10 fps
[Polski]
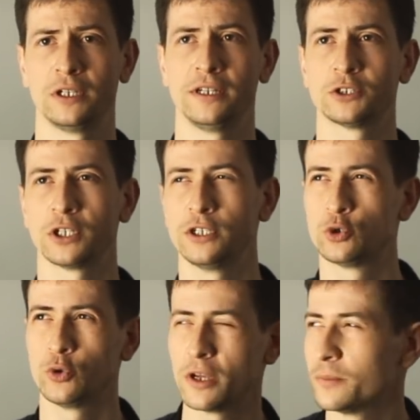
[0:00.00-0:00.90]
Czyli
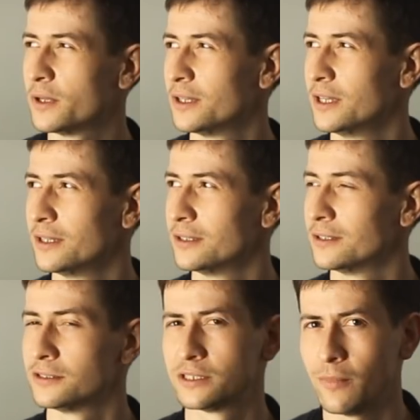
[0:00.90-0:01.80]
jeżeli czujemy
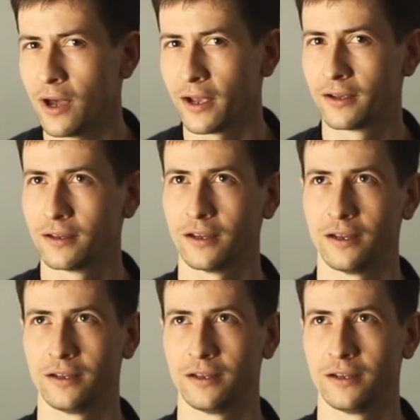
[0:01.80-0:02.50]
smak